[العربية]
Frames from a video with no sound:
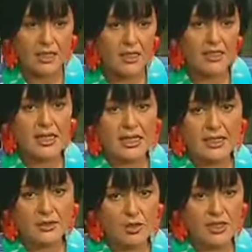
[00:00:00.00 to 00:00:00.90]
اذا
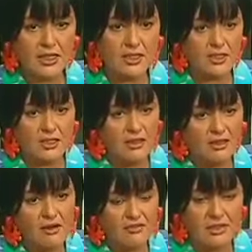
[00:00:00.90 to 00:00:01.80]
كان جوزي
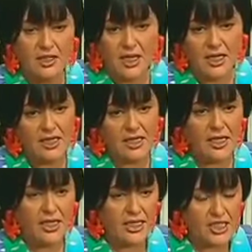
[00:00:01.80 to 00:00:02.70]
رافض
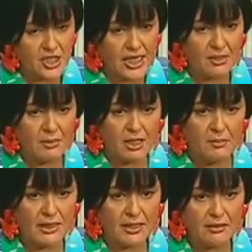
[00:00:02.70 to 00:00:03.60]
اني اني اشتغل بره
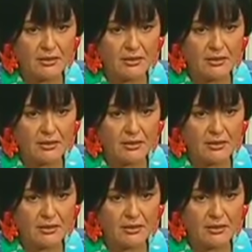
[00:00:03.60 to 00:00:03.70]
البيت